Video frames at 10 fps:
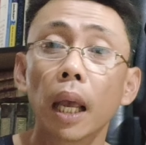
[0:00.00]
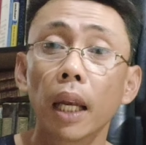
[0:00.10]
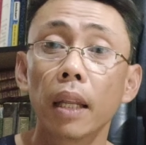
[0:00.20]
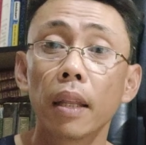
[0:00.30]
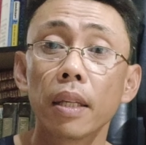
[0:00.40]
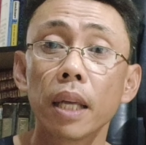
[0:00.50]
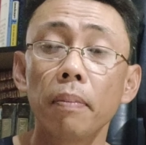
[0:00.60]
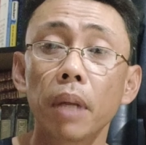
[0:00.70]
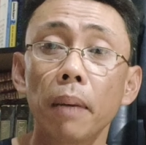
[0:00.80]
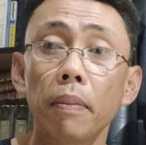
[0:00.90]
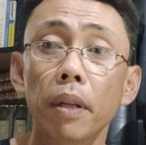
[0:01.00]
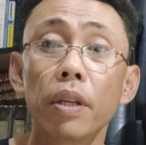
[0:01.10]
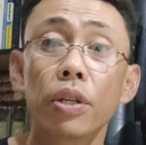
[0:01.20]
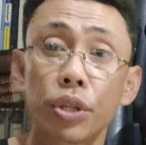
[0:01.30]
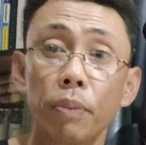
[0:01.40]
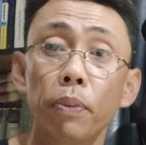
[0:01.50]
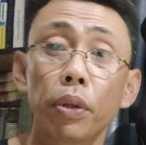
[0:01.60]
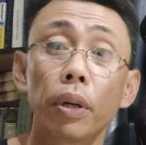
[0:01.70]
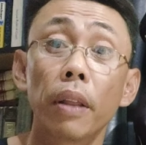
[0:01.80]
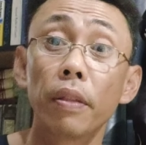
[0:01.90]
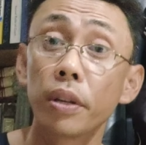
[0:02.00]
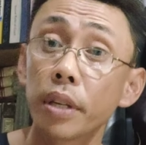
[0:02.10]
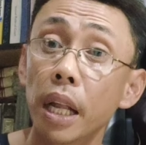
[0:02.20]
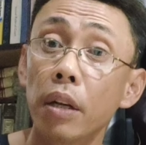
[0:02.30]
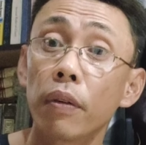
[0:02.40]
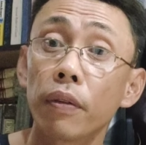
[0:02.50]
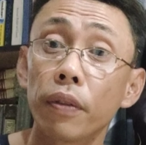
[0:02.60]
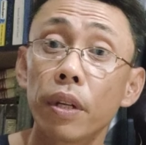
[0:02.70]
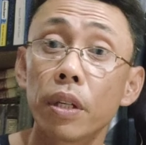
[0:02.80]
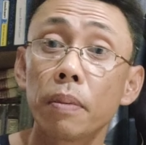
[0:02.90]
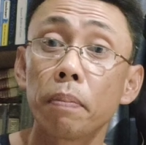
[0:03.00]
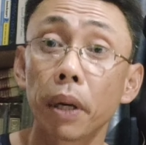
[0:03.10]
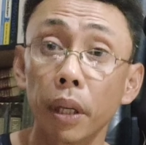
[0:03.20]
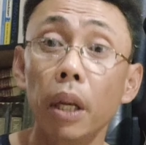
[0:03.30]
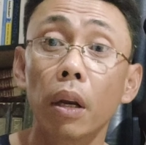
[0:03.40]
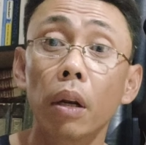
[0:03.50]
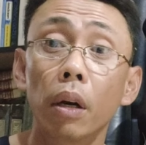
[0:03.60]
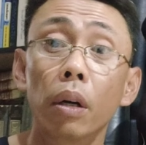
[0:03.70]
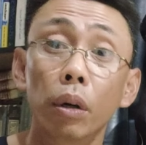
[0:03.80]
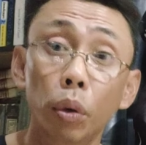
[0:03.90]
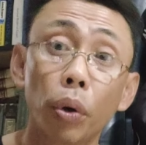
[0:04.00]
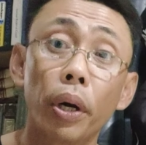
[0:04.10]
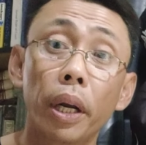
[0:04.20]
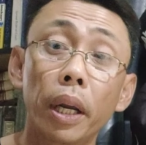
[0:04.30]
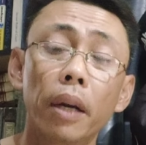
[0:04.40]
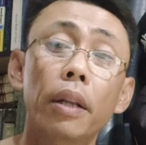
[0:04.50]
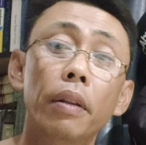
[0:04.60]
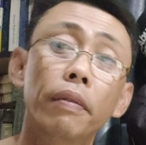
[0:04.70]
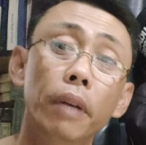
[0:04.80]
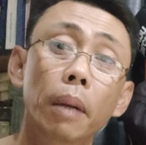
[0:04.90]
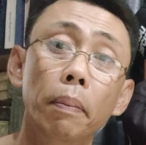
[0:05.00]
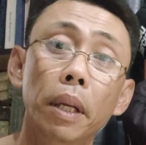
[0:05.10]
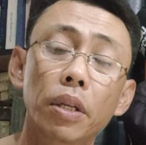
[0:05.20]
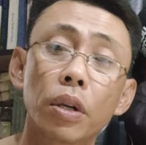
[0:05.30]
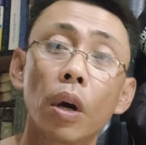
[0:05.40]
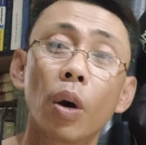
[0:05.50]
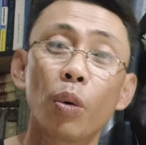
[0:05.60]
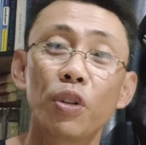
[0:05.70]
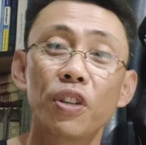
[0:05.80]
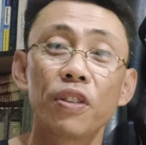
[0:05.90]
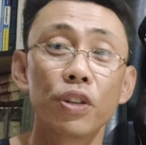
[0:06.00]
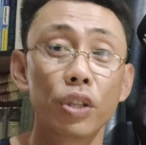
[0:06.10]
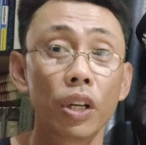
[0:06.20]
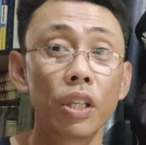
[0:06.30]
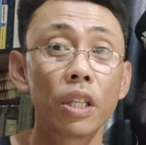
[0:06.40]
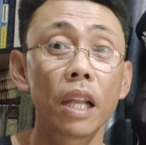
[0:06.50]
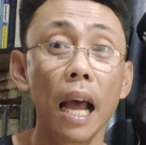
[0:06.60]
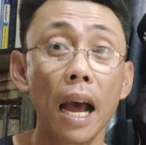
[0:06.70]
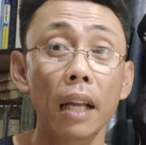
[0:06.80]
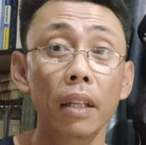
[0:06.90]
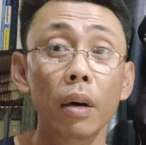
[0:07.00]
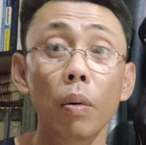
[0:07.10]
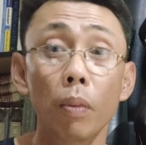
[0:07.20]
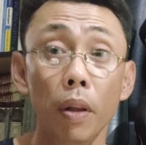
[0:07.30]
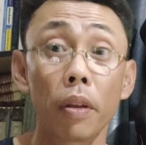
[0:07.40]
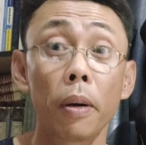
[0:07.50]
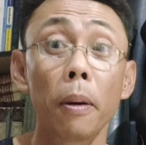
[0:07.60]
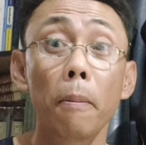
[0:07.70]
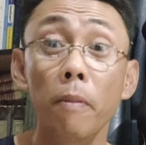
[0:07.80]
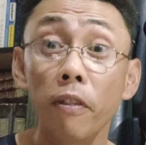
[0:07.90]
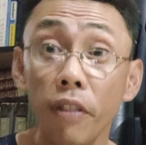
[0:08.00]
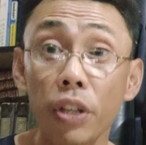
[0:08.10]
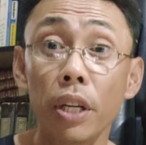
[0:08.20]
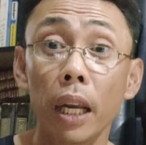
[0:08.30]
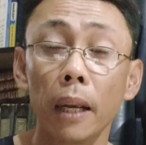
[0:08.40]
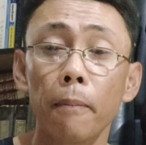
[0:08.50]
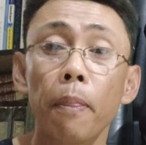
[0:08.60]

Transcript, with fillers: and at the same time the distributor and the seller of this particular lure here in the Philippines, which is the Just Add Water Fishing